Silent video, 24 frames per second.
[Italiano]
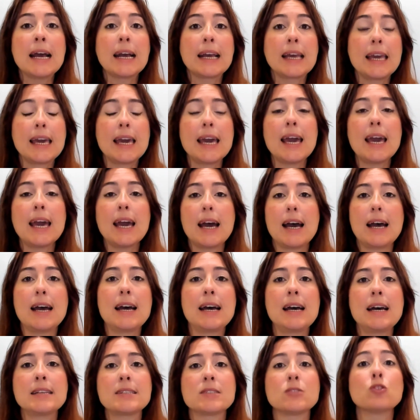che
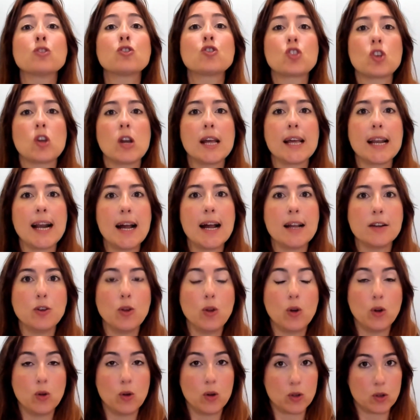eh, snoccioleranno
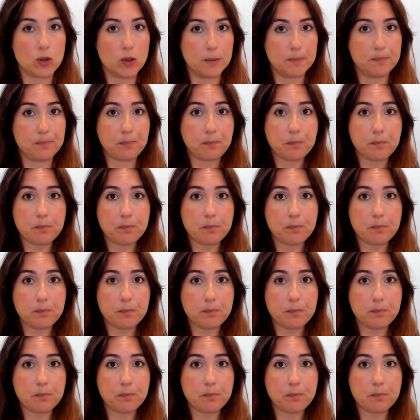il loro